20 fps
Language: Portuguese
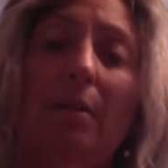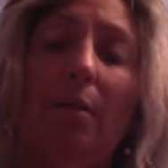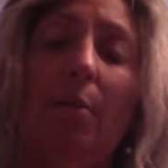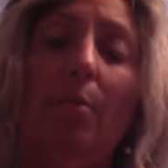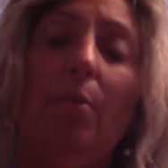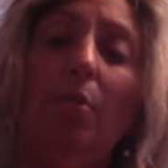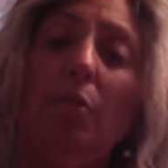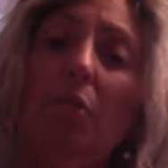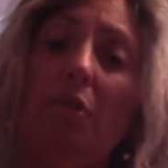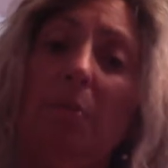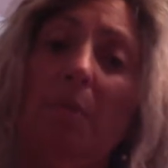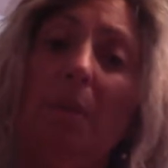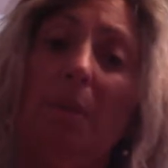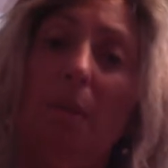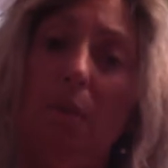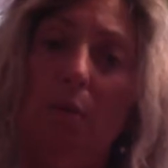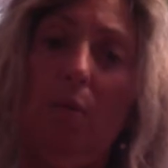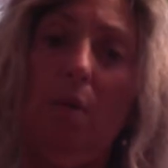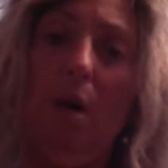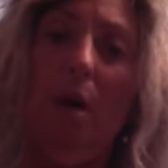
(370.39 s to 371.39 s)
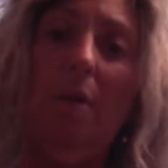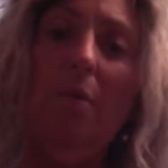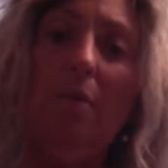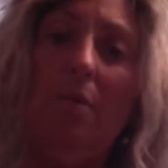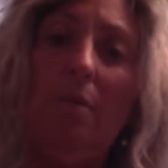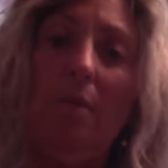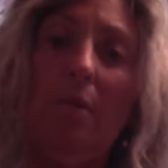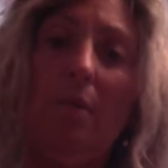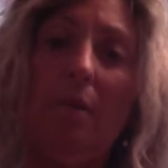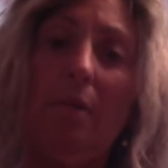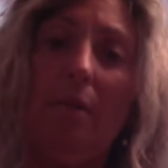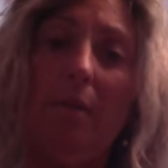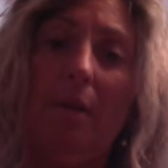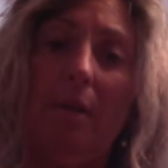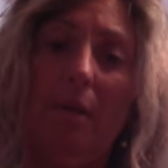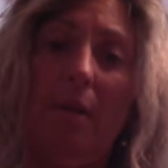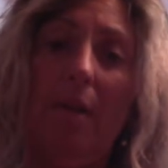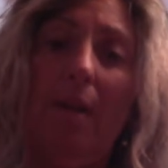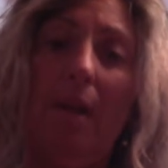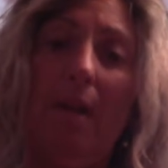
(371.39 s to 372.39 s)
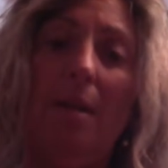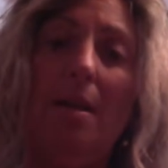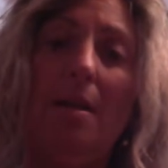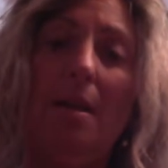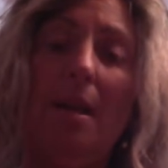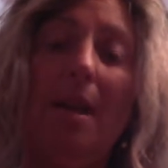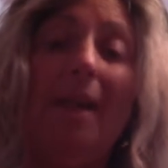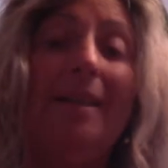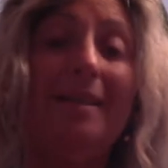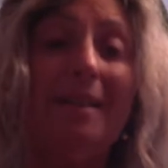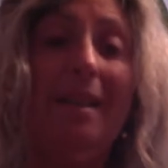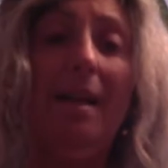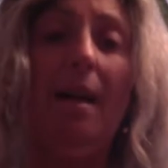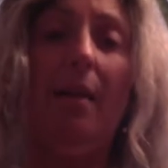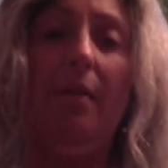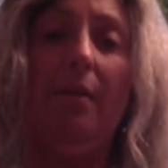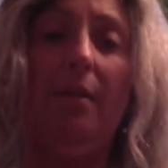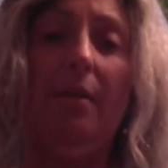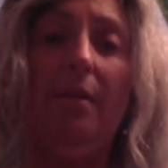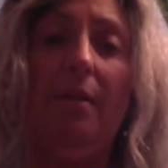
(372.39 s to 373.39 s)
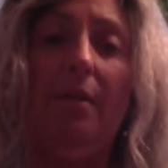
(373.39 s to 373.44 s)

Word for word: no mundo espiritual hein, é grave.